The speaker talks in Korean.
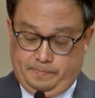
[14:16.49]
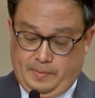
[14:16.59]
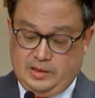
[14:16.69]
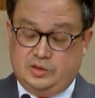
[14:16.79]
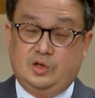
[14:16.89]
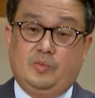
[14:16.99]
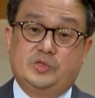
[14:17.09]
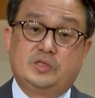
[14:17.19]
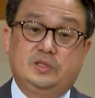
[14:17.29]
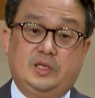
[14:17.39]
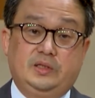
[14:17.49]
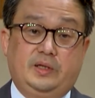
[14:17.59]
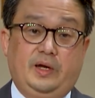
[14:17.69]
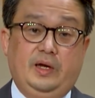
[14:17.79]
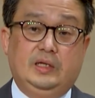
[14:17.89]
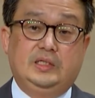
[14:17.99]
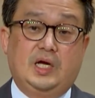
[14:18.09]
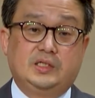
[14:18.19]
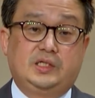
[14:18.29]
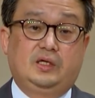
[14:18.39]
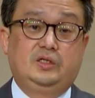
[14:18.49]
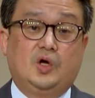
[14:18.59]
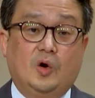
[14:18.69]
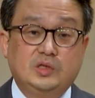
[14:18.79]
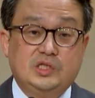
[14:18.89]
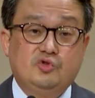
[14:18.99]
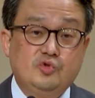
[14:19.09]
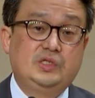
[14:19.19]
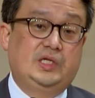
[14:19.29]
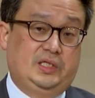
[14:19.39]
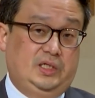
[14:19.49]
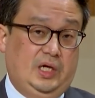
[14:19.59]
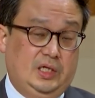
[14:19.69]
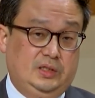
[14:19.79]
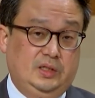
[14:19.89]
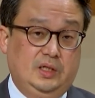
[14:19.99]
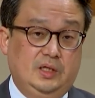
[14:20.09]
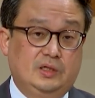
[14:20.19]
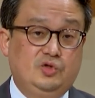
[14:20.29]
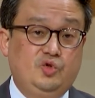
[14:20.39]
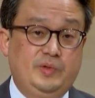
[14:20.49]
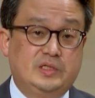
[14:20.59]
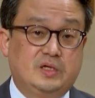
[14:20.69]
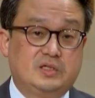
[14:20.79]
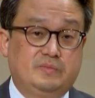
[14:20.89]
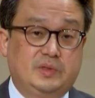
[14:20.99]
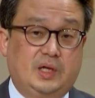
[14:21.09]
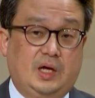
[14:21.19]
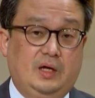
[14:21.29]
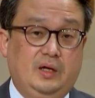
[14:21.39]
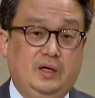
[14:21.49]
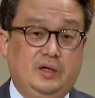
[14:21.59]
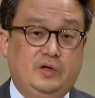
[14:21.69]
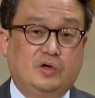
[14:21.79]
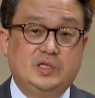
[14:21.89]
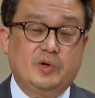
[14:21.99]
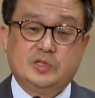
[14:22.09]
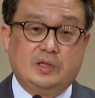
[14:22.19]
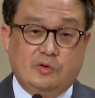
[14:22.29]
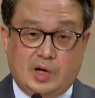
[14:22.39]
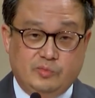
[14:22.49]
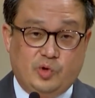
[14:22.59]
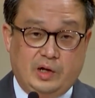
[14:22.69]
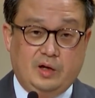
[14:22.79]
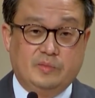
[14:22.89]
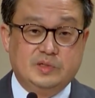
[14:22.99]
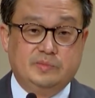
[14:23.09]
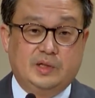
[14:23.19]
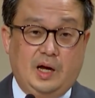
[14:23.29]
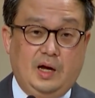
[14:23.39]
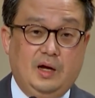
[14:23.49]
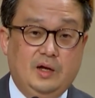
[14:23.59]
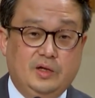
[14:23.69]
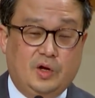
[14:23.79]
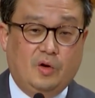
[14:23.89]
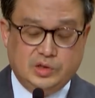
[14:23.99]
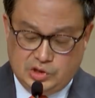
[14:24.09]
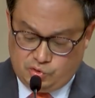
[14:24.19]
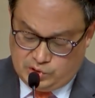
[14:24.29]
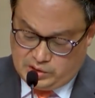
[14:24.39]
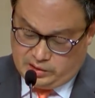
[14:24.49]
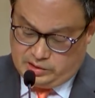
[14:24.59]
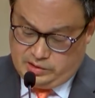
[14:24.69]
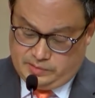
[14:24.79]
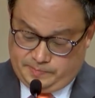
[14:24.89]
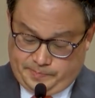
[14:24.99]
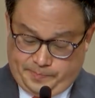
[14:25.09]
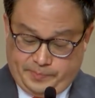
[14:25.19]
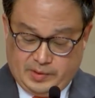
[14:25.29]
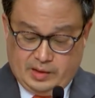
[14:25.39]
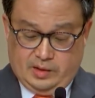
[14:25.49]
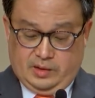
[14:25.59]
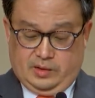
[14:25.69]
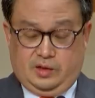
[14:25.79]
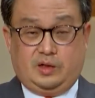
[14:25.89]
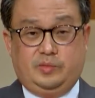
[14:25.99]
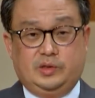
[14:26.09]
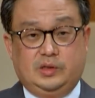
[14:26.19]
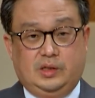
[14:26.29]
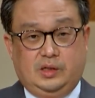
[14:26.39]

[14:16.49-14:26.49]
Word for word: 많이 들어보셨을 텐데 이 당시에는 영지주의자들이라는 그룹이 있었습니다. 영지버섯하고는 아무 관계 없습니다. 영지주의자들은 여러분